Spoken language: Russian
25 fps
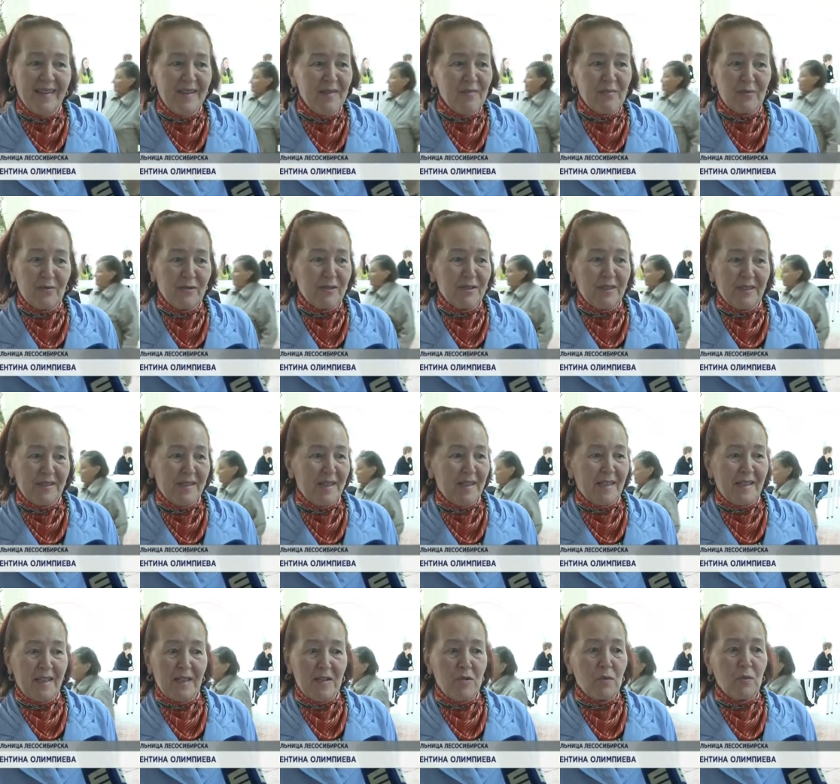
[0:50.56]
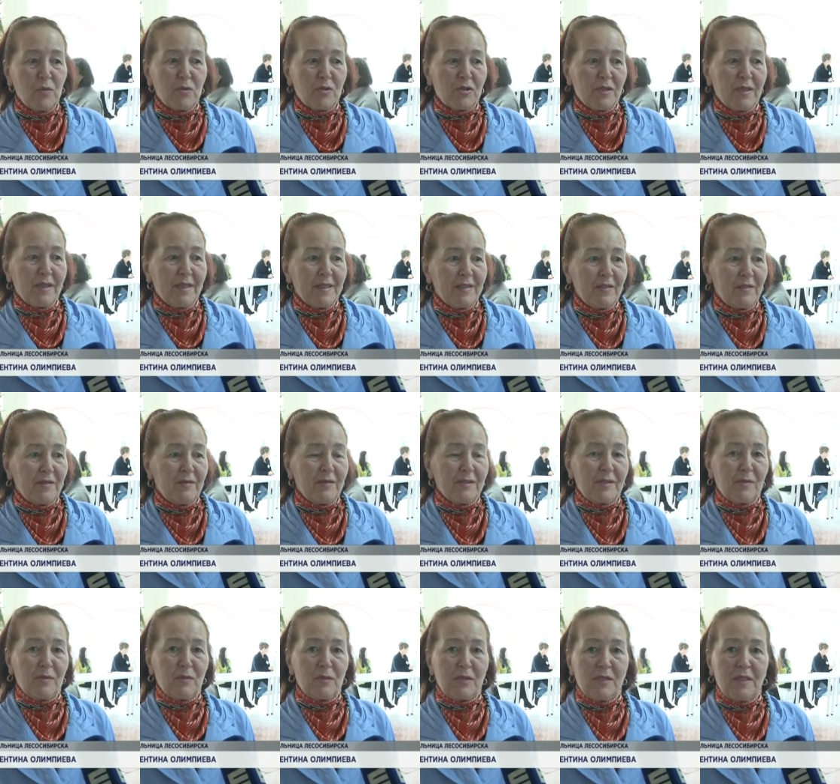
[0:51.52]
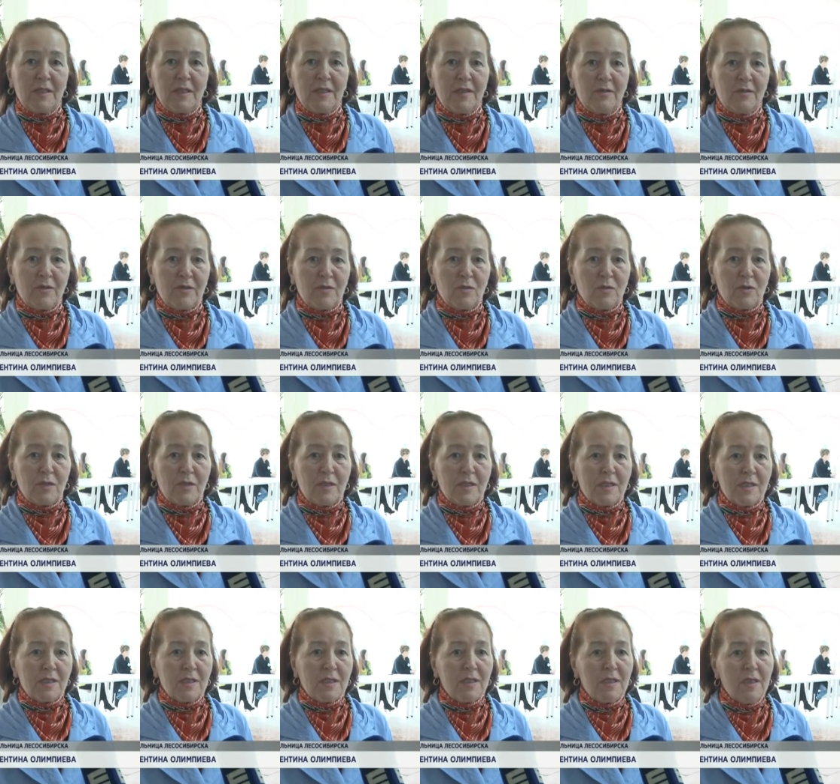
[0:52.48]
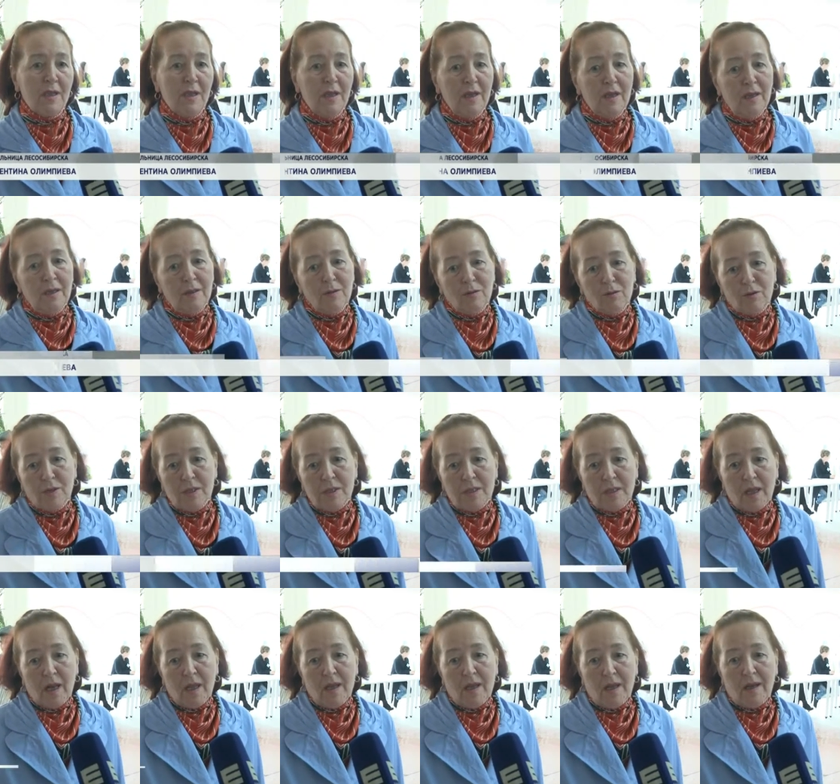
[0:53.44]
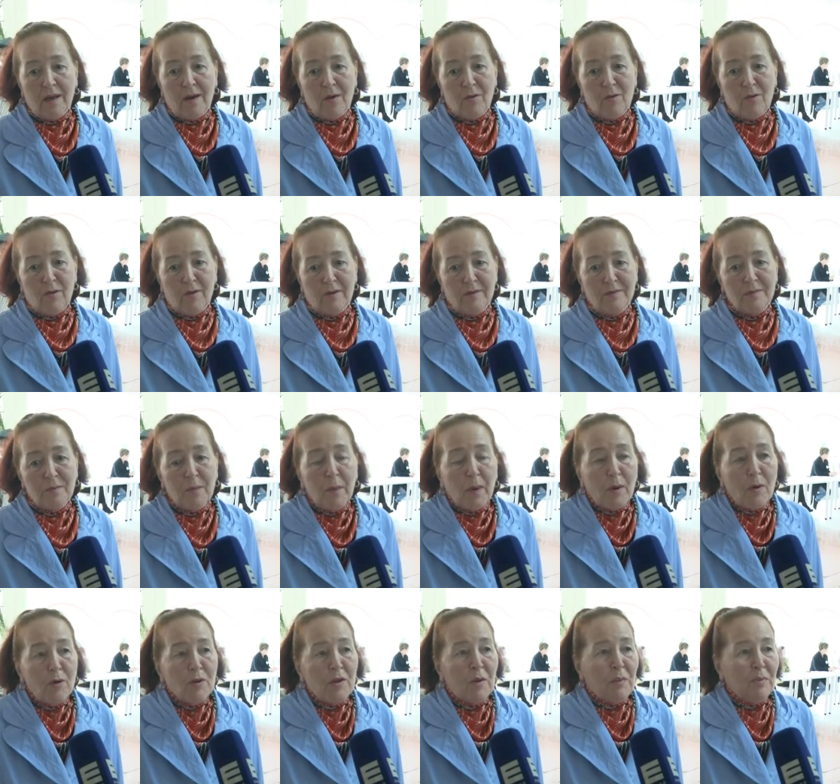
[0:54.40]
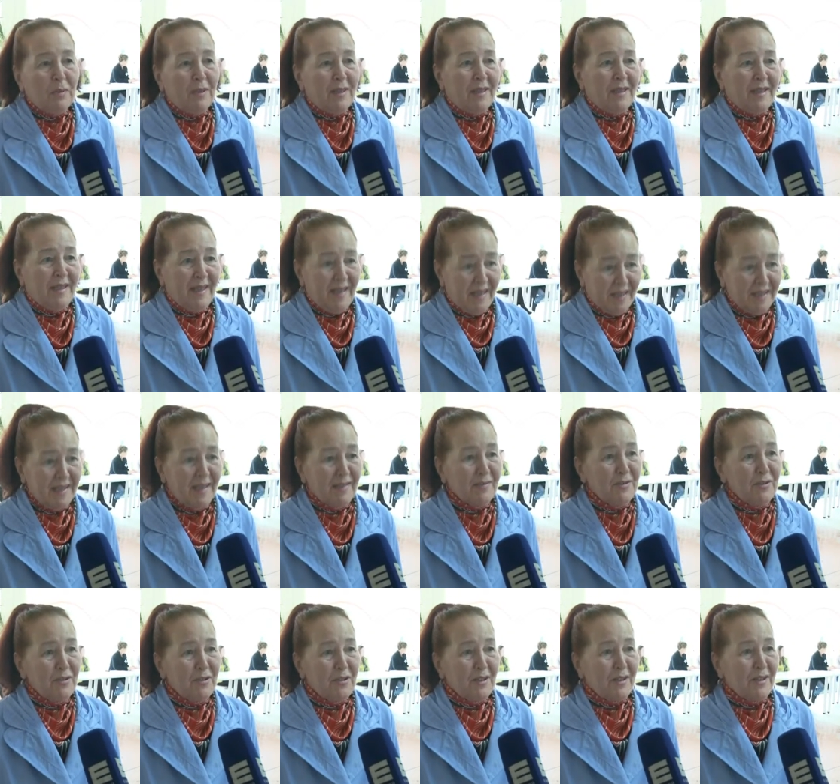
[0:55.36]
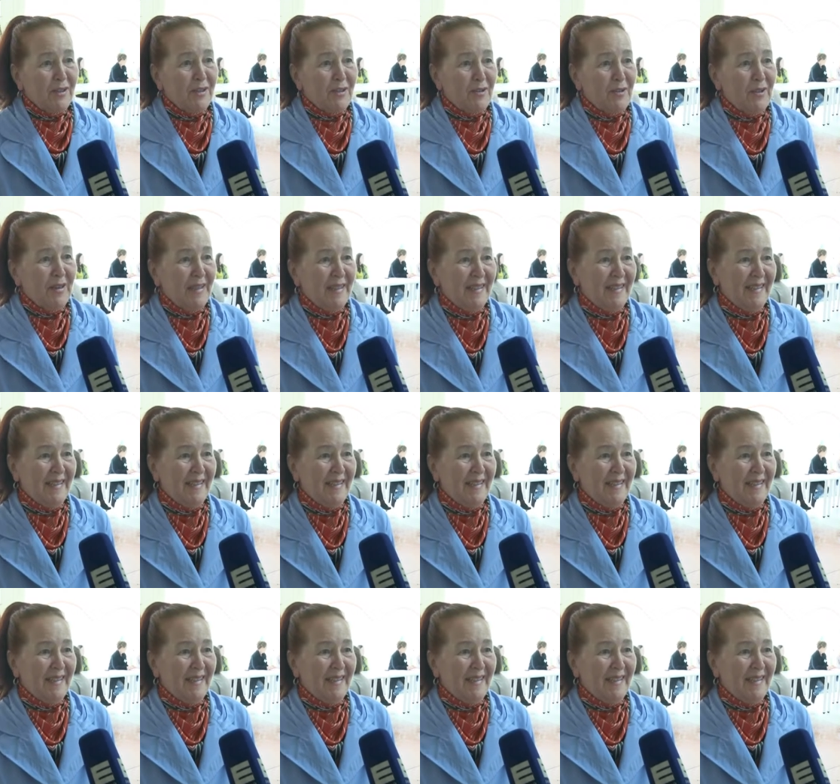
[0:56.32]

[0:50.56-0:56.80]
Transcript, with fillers: Они просто так, я не упускаю этого этой возможности. Ну, настроение какое? Погода плохая, а так все хорошо.